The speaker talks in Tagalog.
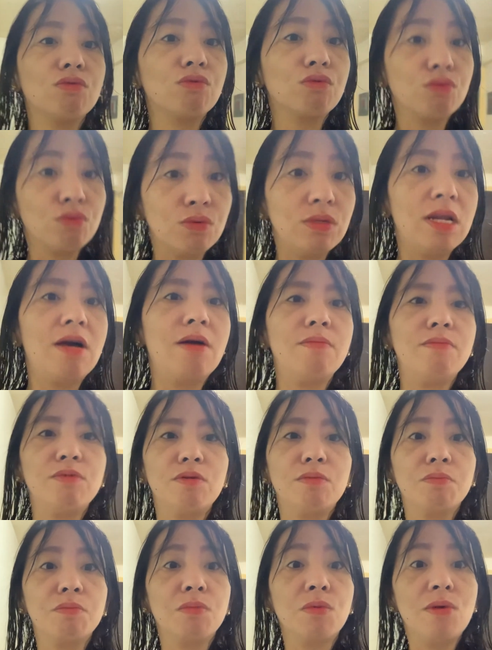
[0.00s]
ulam
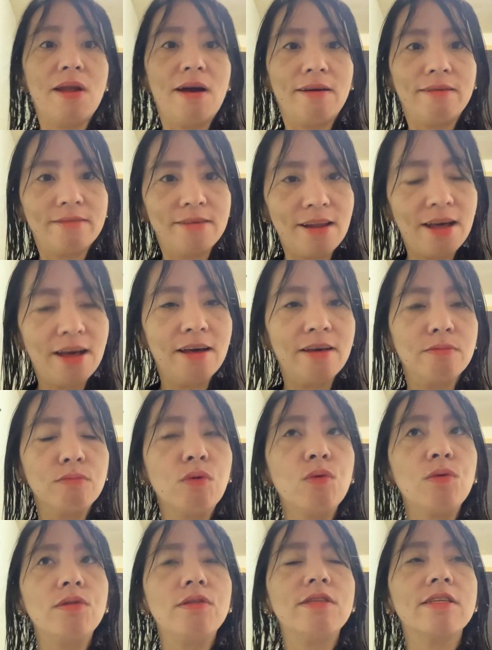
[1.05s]
yung ulang lang.
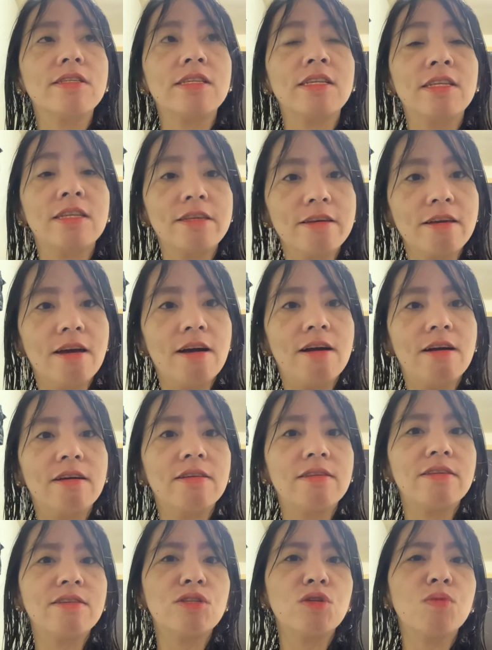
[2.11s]
Bukod sa sinigang.
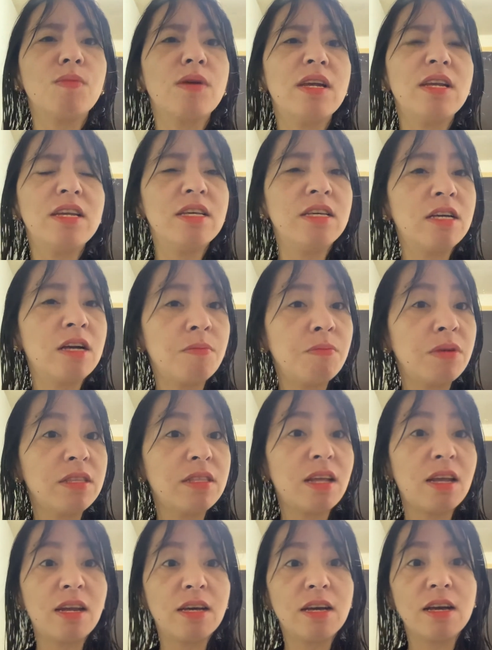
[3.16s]
So, mahilig kami
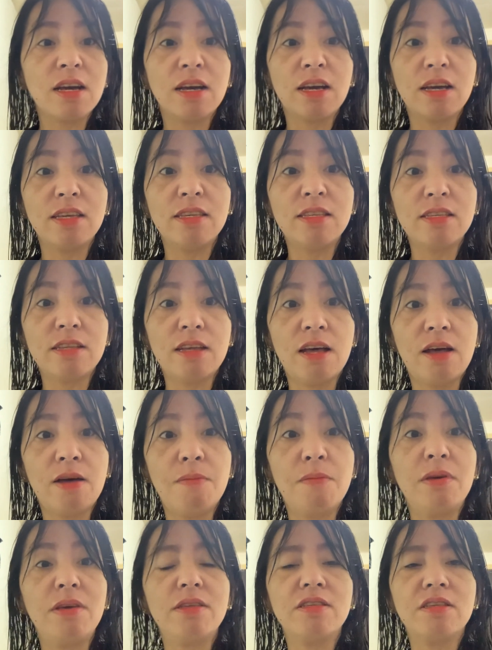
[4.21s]
talaga guys sa
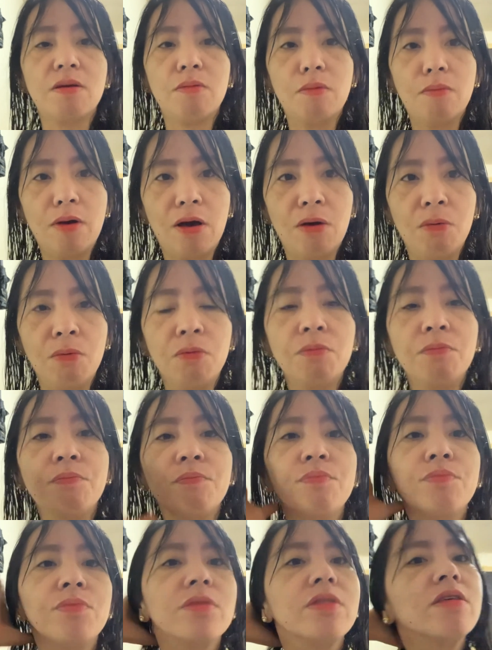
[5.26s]
may sabaw.
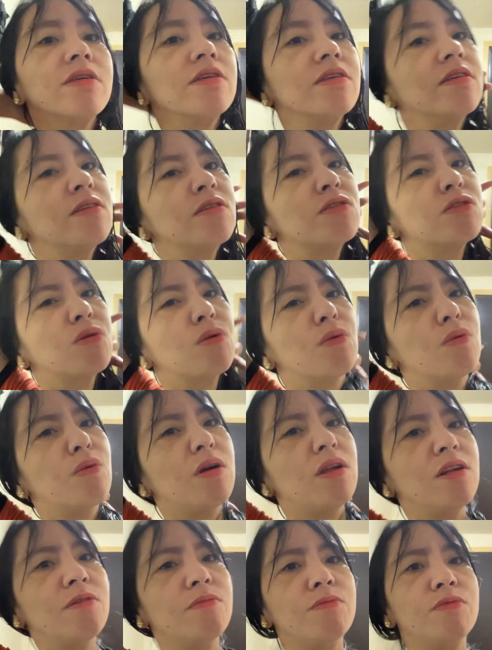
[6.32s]
So,
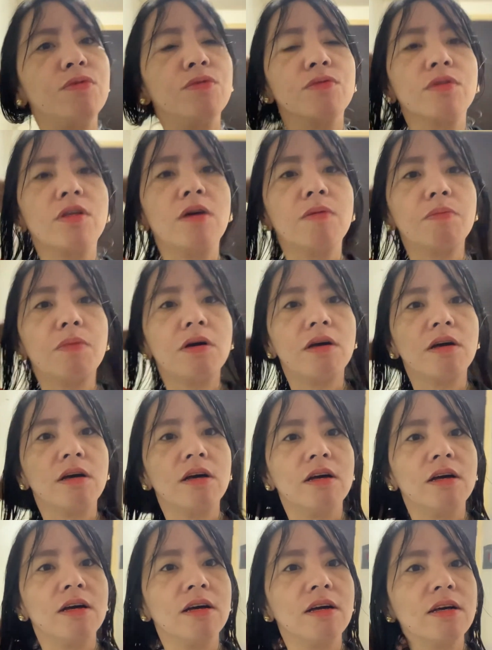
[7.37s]
alam nyo,
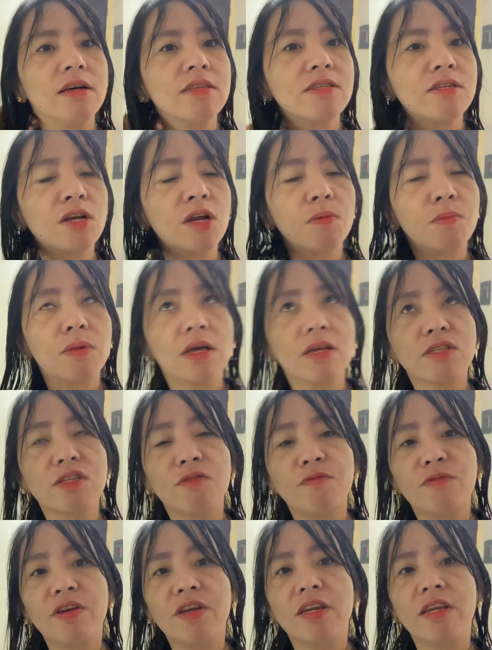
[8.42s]
napakasarap lang sa
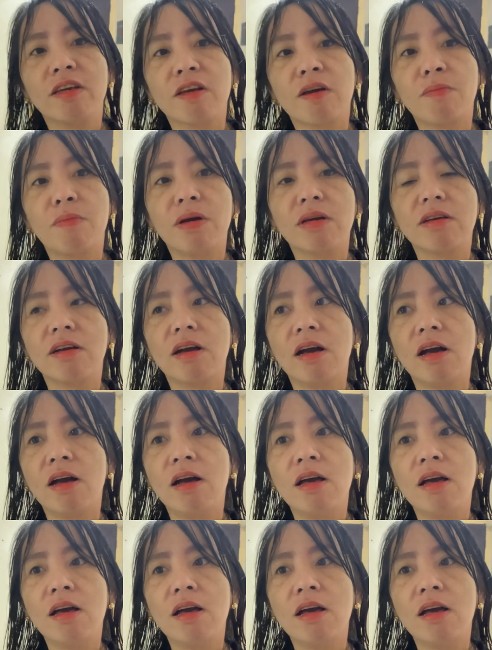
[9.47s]
feeling kapag ka